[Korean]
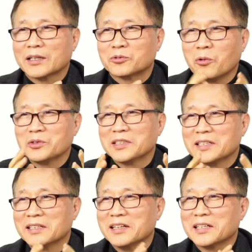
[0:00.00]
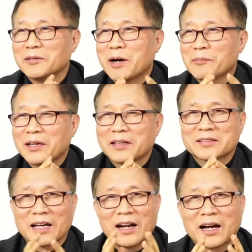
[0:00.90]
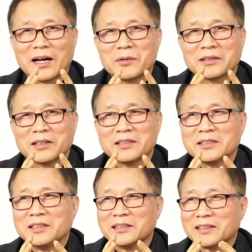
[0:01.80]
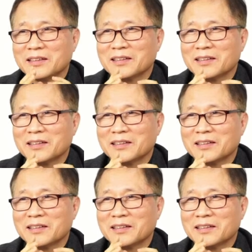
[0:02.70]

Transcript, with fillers: 동전이 흥금함에 짤랑함에 떨어지는